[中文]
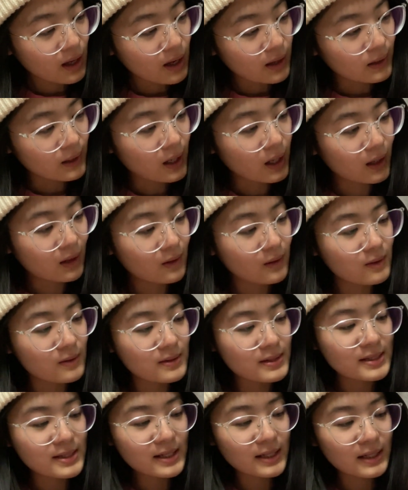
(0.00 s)
然后
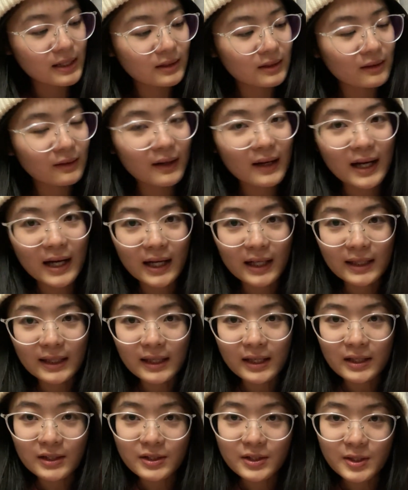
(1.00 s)
这个的话
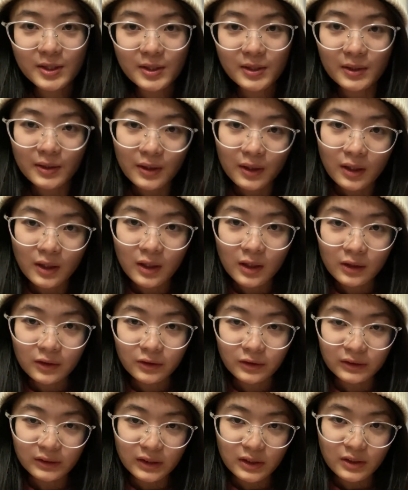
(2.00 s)
也是，
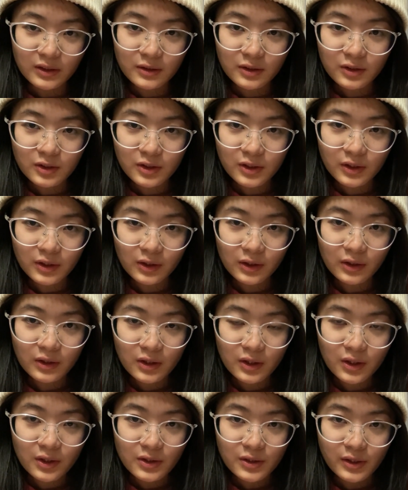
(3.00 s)
就其实是
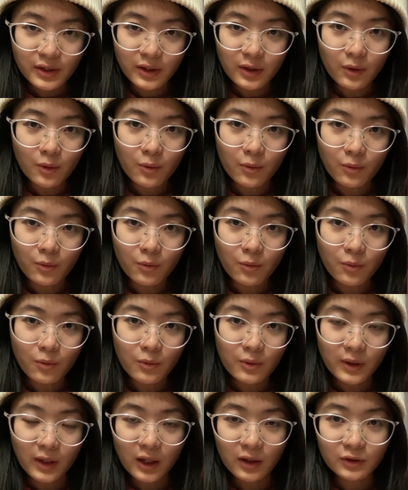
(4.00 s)
这个
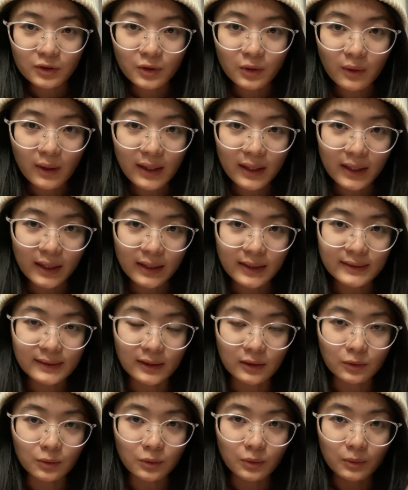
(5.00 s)
湖，然后就换了一个
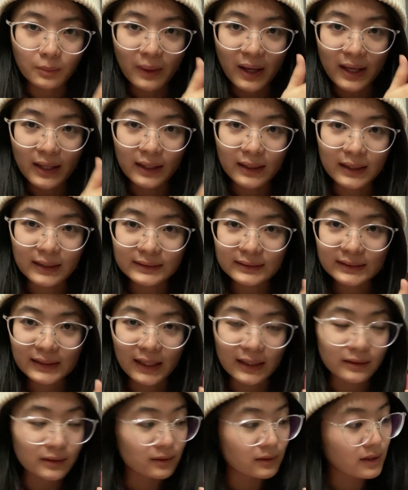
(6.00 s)
角度，拍了刚
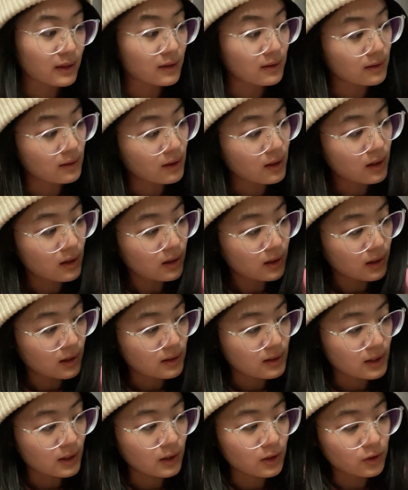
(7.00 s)
才的那一
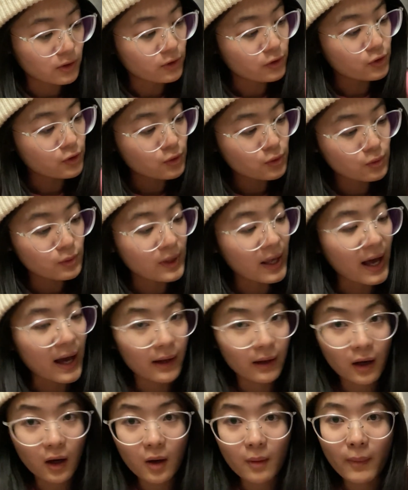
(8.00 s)
那个树呀，
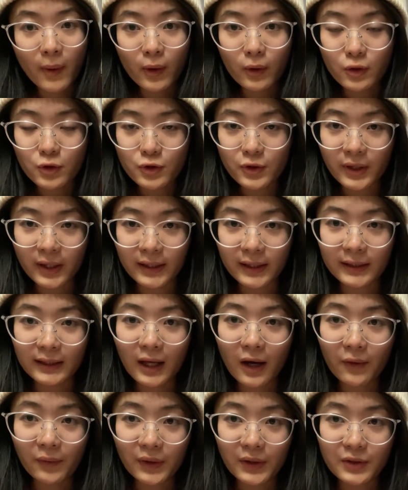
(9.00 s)
然后包括水里的
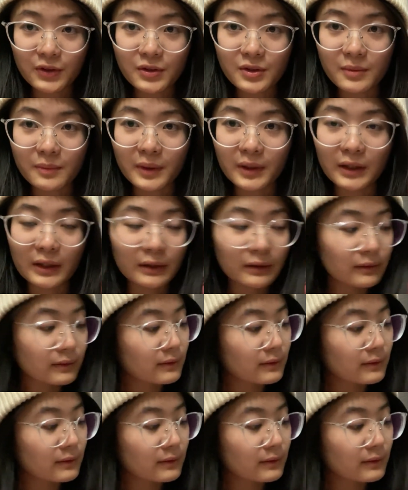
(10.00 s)
倒影什么的。